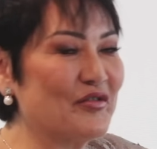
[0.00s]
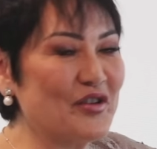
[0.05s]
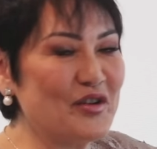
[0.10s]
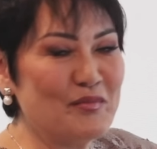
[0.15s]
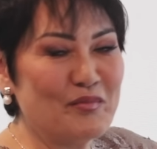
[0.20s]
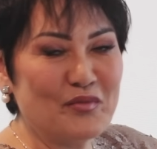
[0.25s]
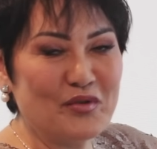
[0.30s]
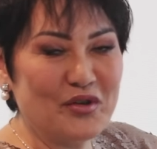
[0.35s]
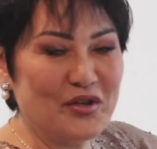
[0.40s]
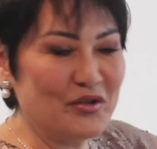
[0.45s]

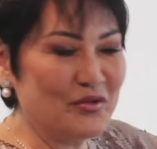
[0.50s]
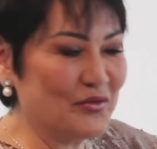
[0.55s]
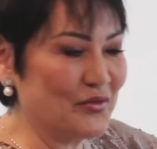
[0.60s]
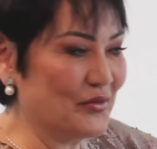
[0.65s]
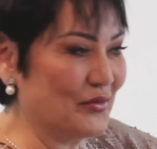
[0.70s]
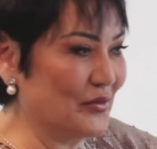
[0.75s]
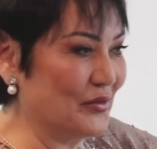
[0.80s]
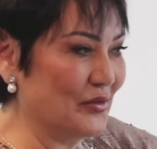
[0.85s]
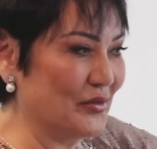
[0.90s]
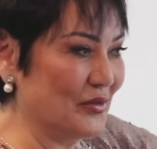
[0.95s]
foi
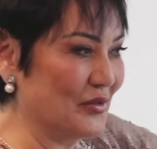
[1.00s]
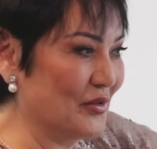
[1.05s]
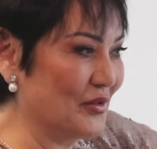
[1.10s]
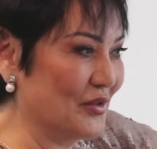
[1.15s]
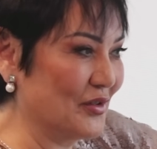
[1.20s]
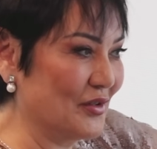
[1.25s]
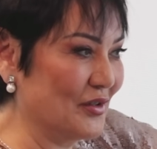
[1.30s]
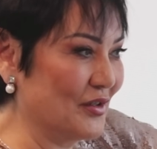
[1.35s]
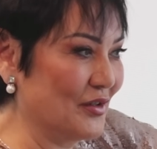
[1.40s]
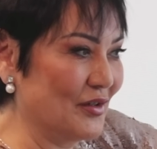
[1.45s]

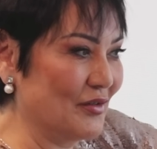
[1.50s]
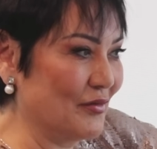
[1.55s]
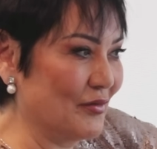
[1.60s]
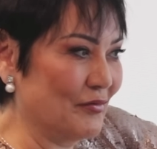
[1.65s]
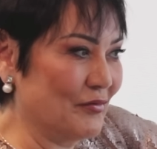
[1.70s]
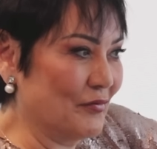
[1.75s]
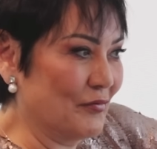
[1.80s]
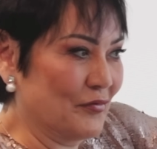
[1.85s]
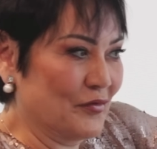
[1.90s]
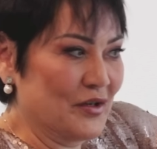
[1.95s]

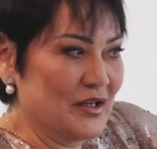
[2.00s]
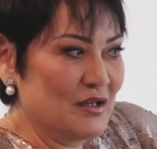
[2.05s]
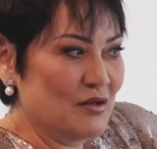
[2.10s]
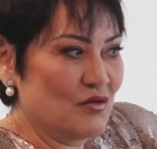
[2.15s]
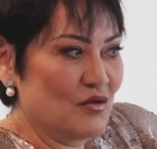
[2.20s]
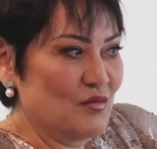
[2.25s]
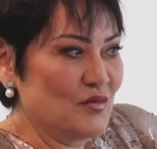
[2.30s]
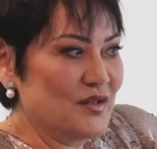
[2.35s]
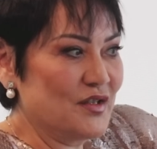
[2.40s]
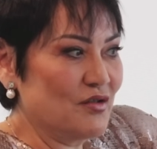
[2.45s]
muito,
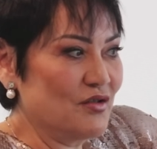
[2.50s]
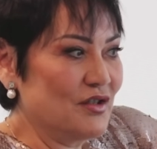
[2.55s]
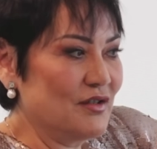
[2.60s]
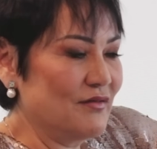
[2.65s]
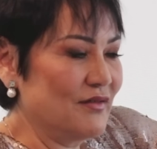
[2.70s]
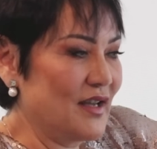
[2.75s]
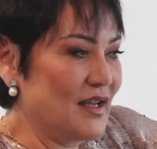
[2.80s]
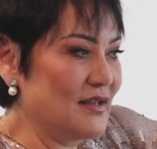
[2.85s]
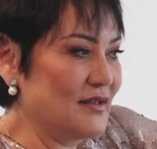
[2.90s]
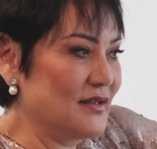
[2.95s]
foi como se eu
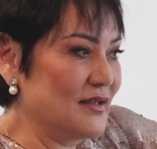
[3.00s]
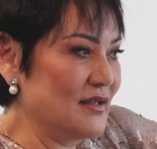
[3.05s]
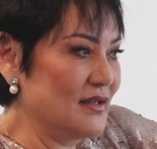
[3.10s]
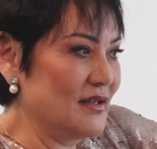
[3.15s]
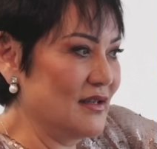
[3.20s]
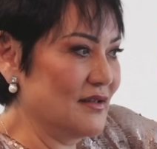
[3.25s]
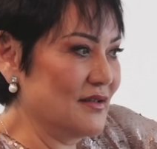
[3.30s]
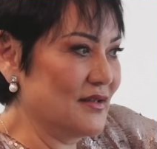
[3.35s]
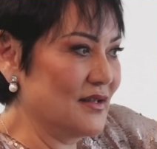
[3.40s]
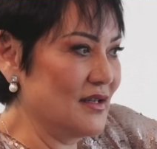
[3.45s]

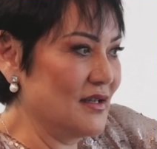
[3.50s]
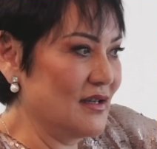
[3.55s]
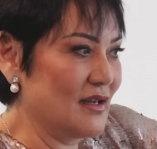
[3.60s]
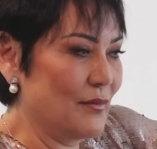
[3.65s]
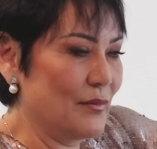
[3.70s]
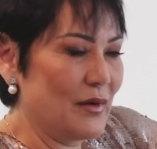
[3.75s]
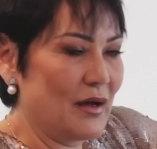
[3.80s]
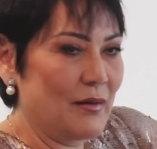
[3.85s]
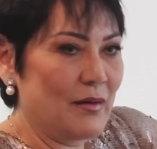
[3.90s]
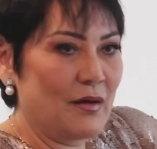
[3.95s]
tivesse
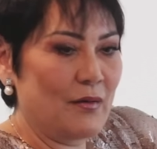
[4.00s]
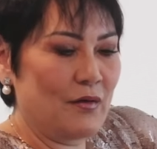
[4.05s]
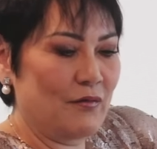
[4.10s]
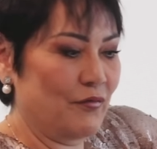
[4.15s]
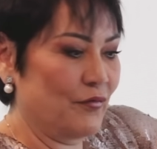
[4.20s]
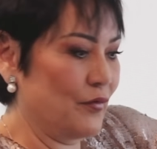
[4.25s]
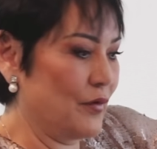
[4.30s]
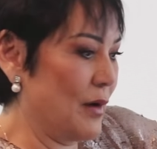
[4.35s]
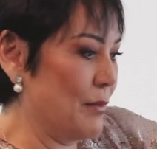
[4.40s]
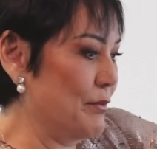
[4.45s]
assim, a, a,